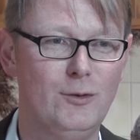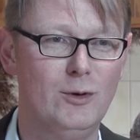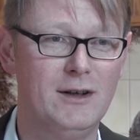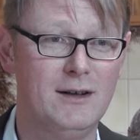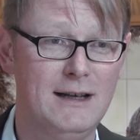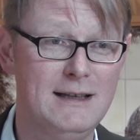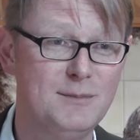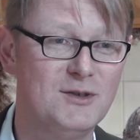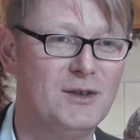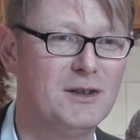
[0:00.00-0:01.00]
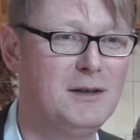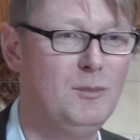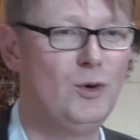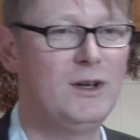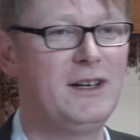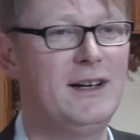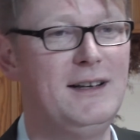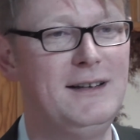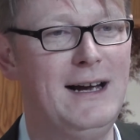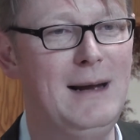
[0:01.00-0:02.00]
führen. Insbesondere die
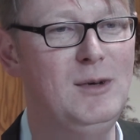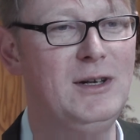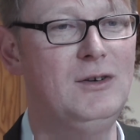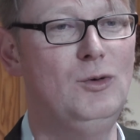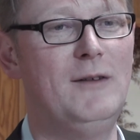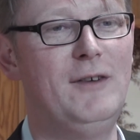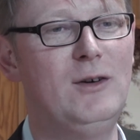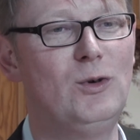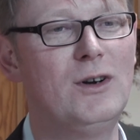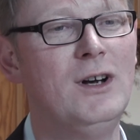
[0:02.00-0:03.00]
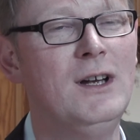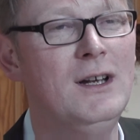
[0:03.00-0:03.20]
Möglichkeiten der heimlichen Überwachung